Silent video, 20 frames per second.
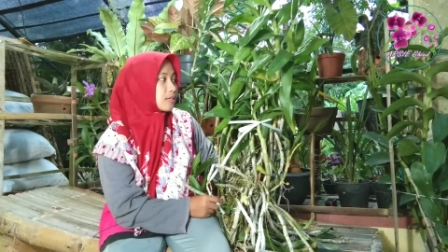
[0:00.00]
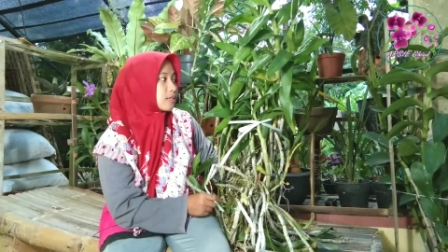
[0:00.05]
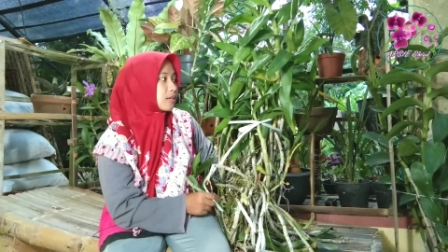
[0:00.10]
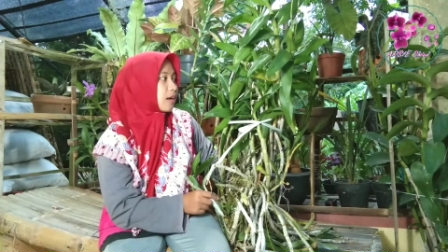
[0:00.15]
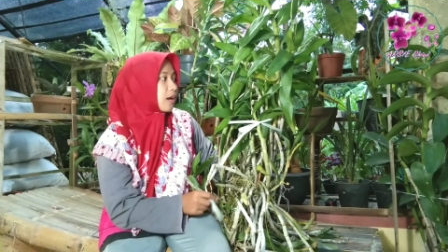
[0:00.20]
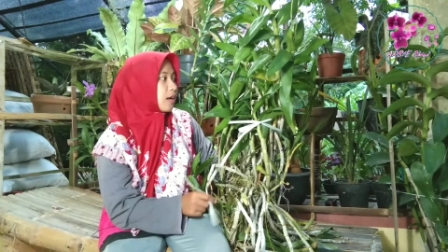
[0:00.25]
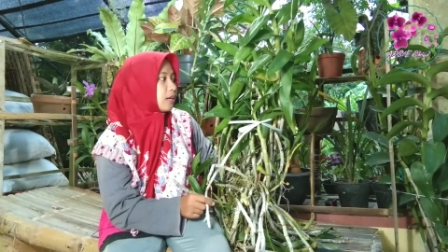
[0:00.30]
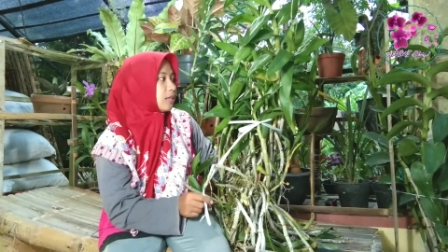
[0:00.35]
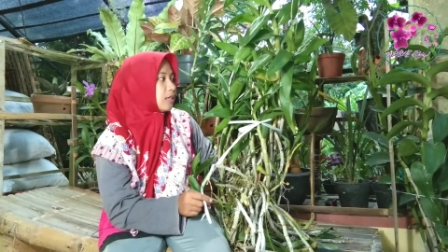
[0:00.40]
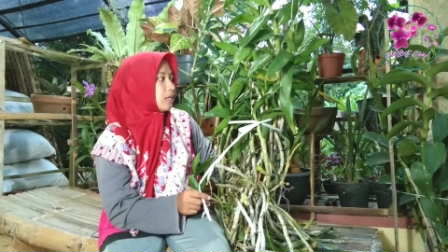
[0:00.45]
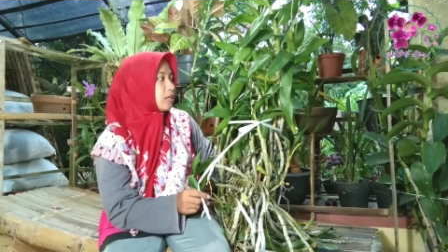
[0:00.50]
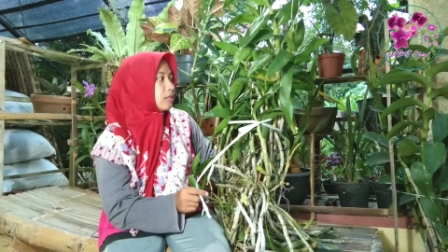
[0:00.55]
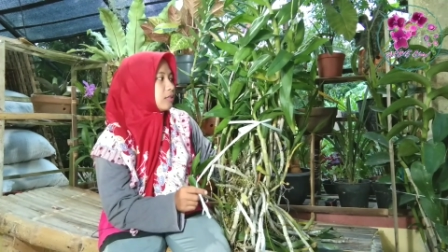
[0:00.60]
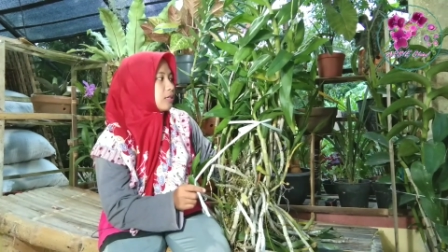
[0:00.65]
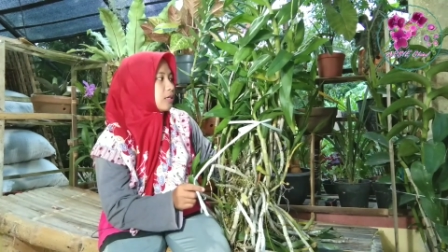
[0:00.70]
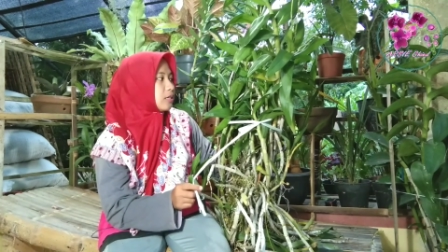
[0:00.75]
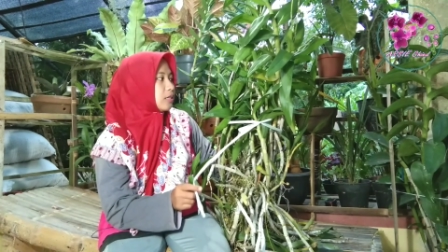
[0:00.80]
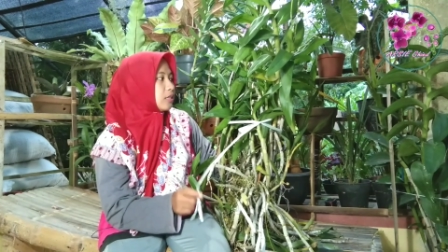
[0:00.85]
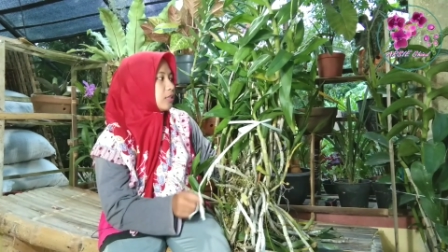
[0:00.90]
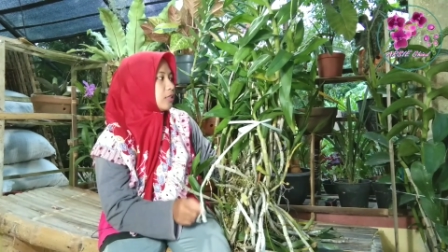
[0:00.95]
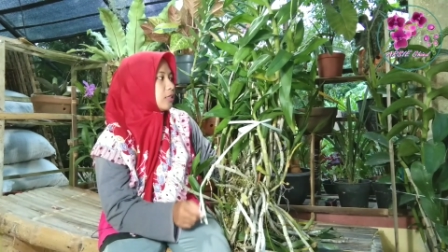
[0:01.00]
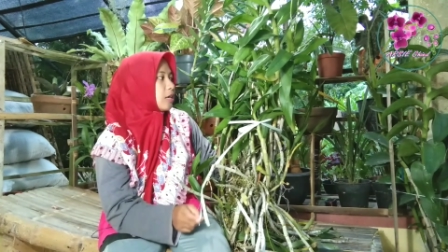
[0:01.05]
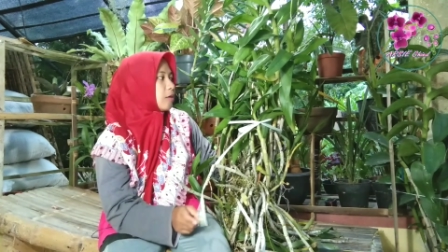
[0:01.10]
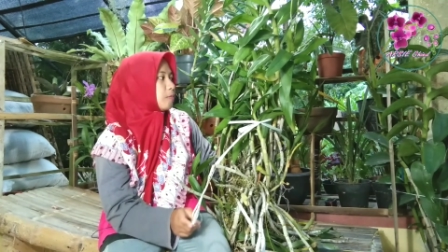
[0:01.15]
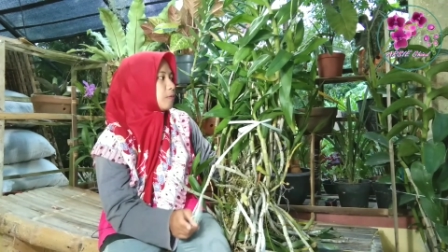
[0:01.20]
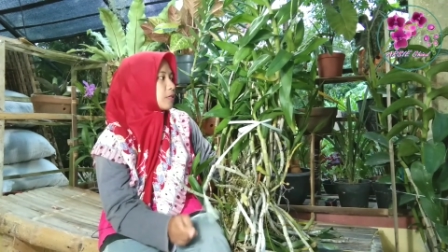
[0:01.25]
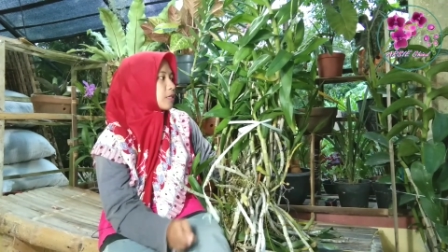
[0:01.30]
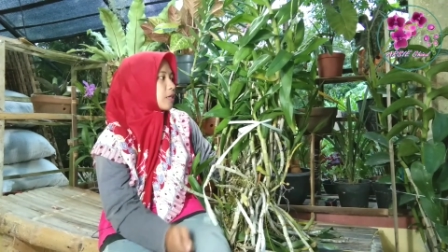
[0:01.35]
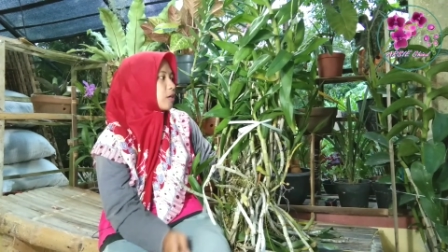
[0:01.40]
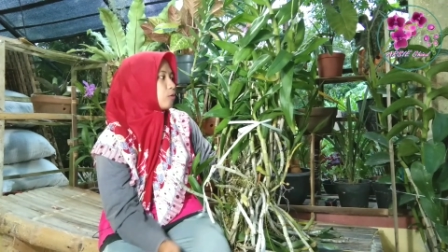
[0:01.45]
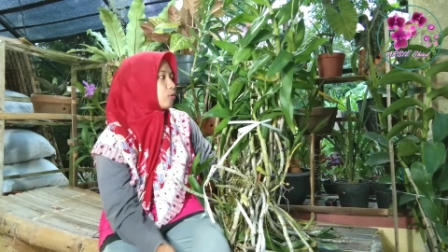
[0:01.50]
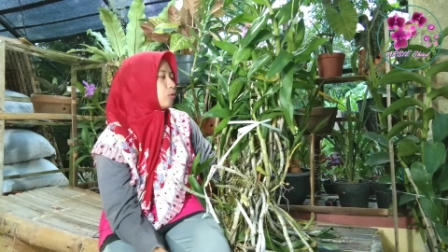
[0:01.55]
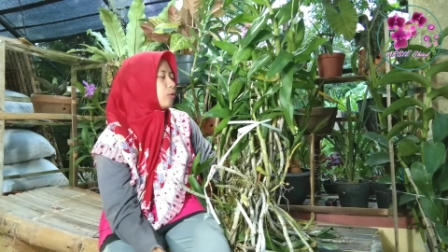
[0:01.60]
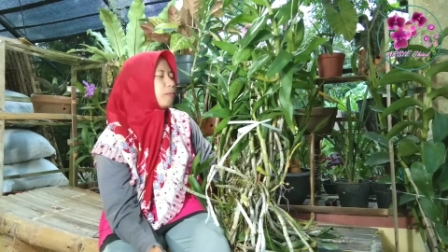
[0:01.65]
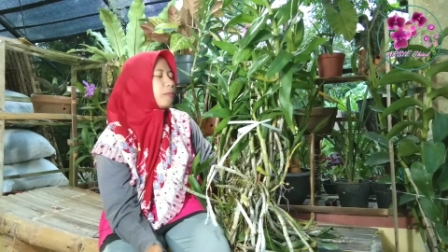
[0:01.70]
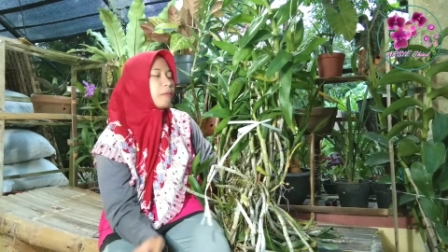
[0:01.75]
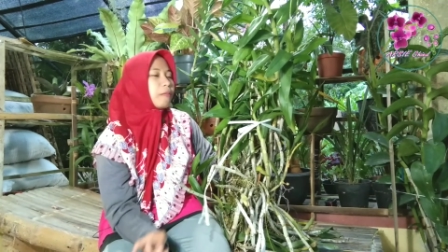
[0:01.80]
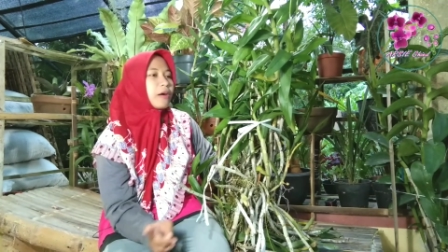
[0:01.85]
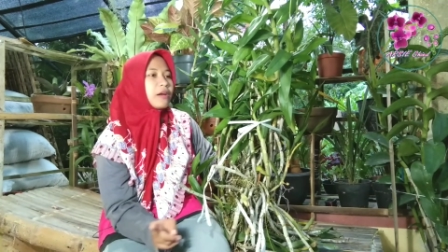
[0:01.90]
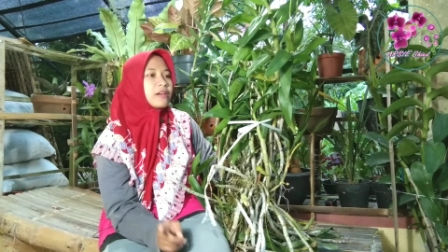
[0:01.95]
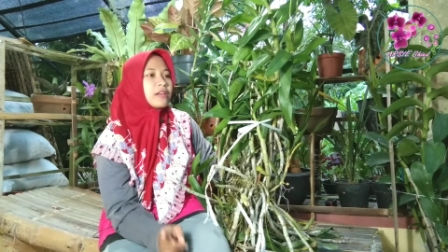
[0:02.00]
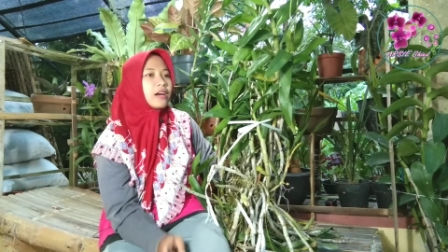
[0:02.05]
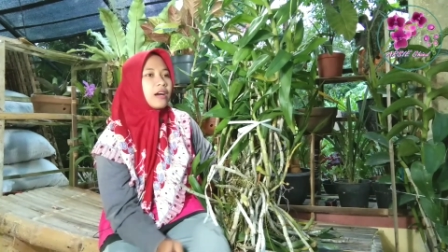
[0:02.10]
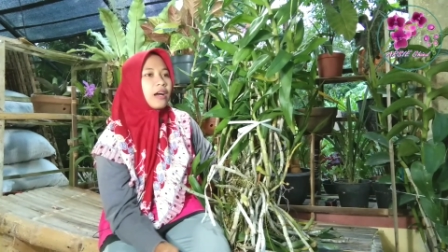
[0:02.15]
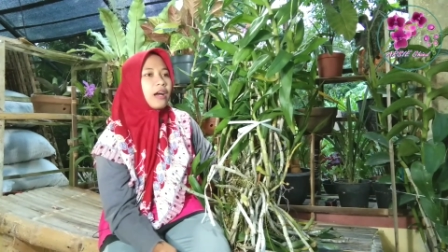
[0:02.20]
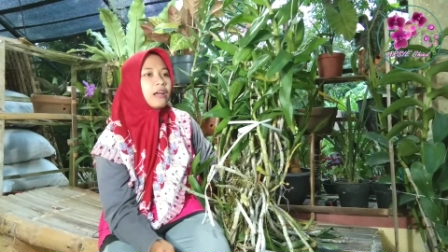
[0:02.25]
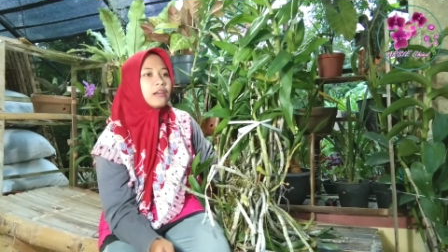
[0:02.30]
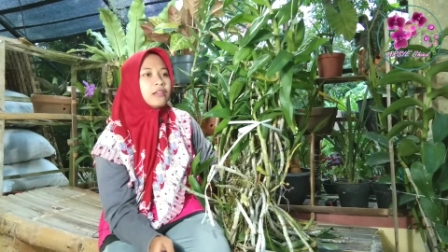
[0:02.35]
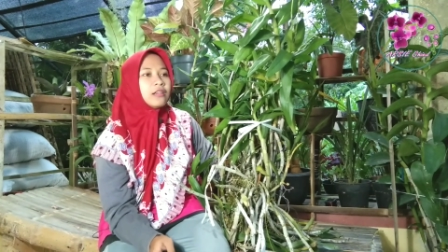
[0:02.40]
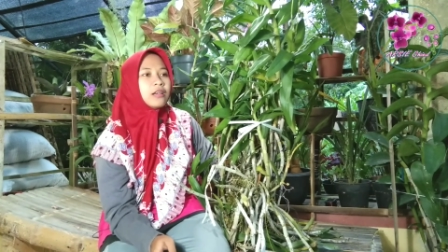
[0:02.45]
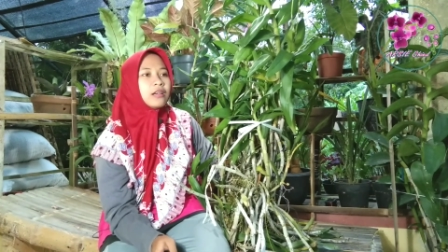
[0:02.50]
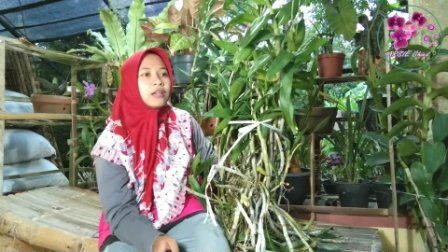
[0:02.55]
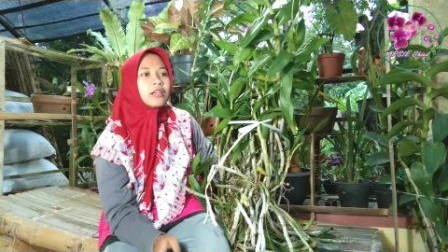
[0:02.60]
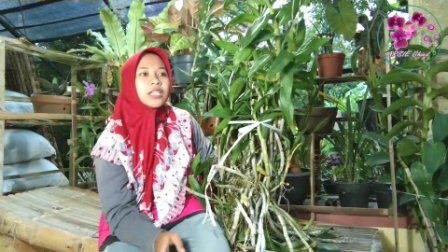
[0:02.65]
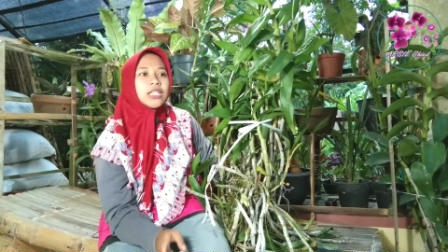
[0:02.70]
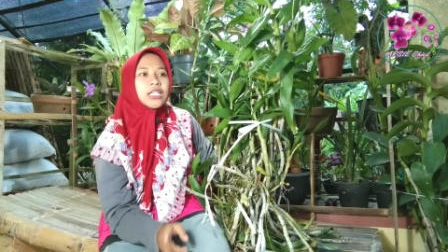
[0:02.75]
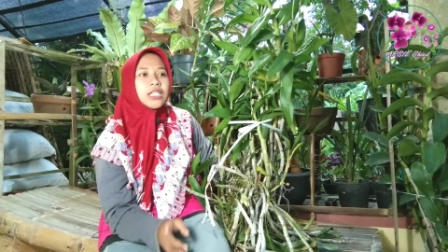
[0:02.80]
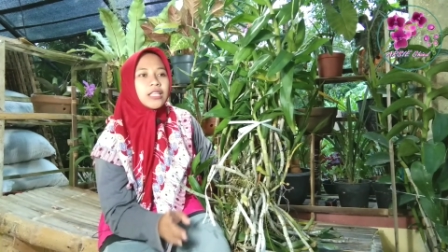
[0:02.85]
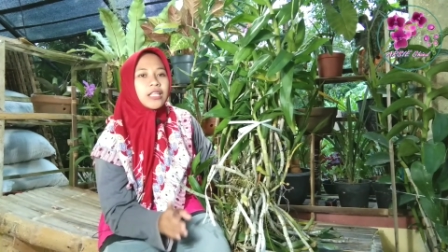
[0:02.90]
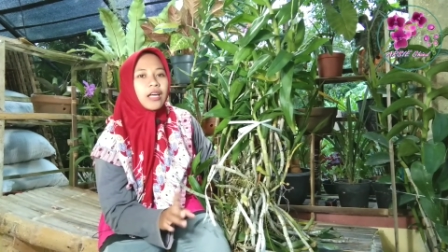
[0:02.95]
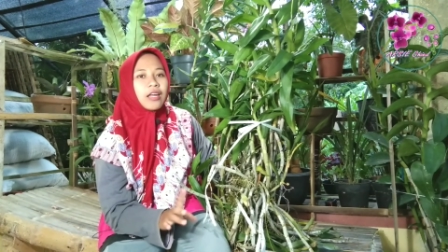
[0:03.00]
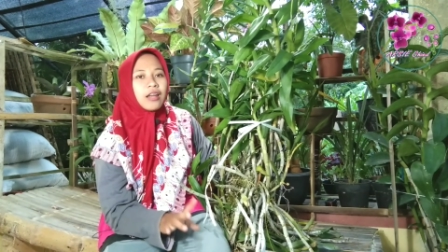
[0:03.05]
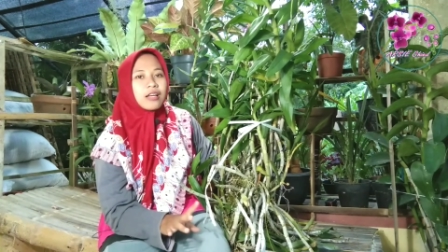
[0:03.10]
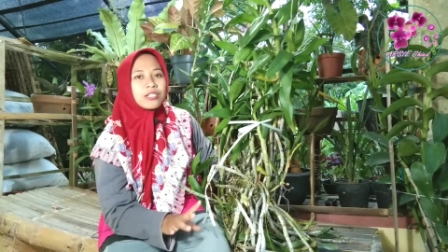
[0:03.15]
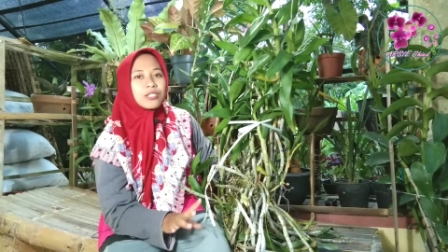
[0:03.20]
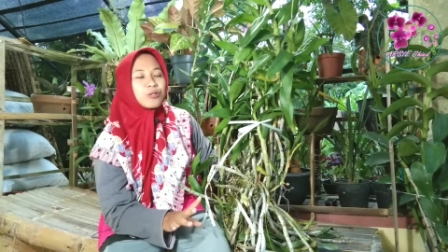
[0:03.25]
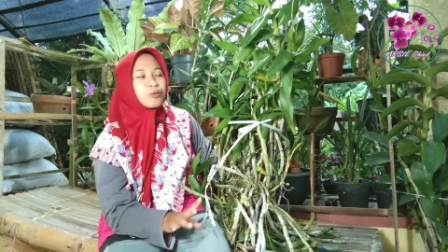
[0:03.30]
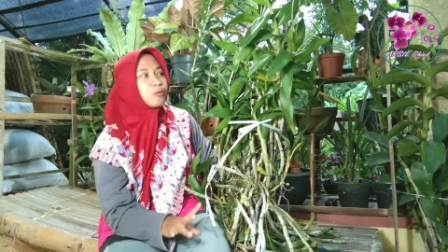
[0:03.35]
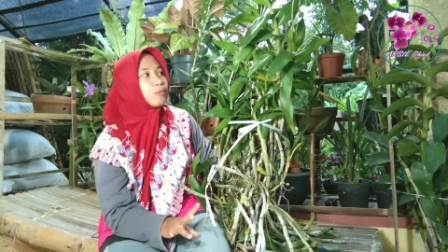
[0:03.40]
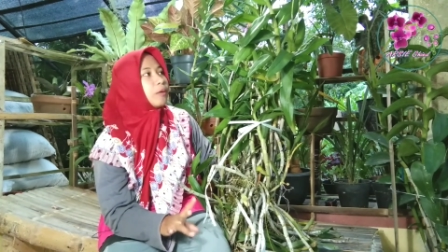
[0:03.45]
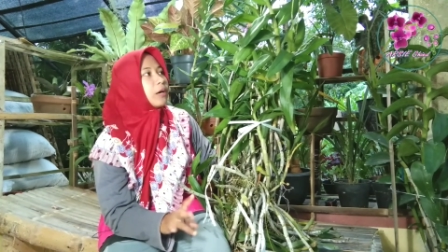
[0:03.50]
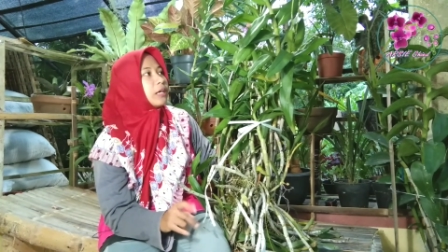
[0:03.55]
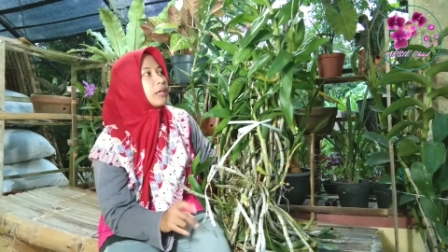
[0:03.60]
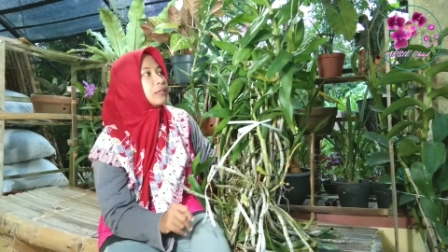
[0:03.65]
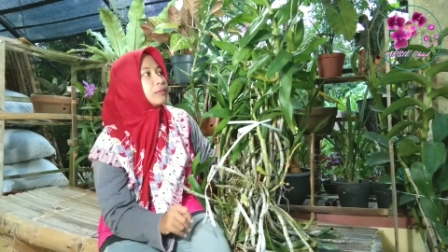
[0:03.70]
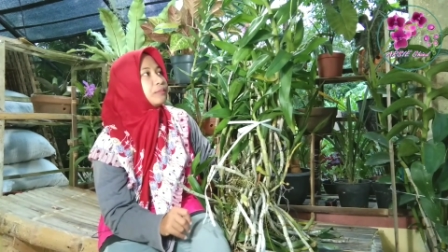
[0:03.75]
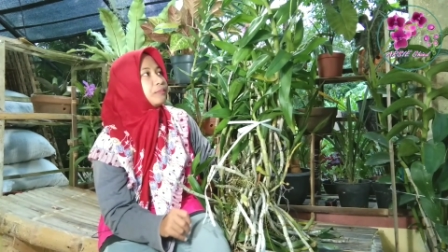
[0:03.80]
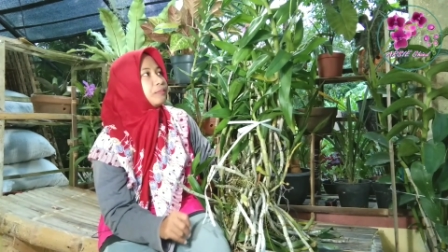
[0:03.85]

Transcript: sekali, jadi tidak bisa untuk pemandangan di teras rumah.